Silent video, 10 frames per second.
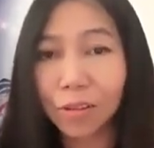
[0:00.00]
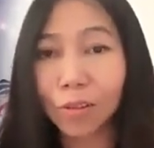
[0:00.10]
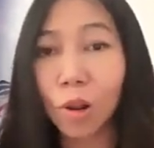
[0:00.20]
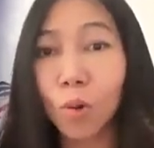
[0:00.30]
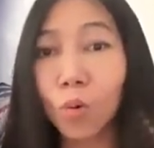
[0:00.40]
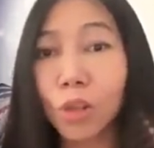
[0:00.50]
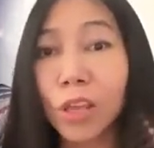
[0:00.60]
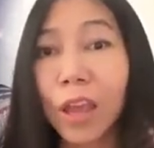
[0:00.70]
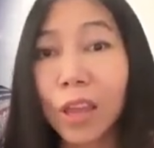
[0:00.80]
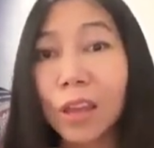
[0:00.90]
เลยลูก
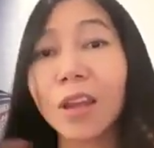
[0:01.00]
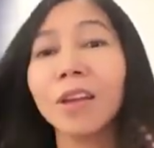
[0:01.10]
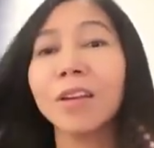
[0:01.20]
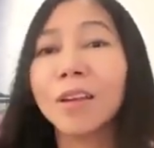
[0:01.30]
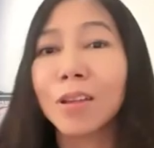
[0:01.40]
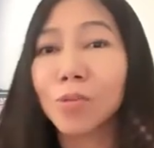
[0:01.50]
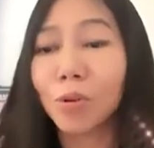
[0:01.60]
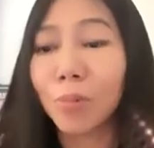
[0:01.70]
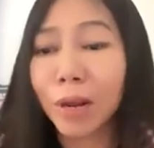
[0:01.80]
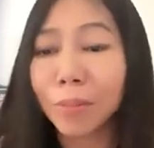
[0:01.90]
ใหญ่ ๆ นะ ส่
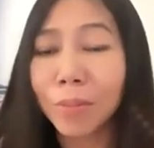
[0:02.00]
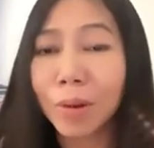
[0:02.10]
วนเพก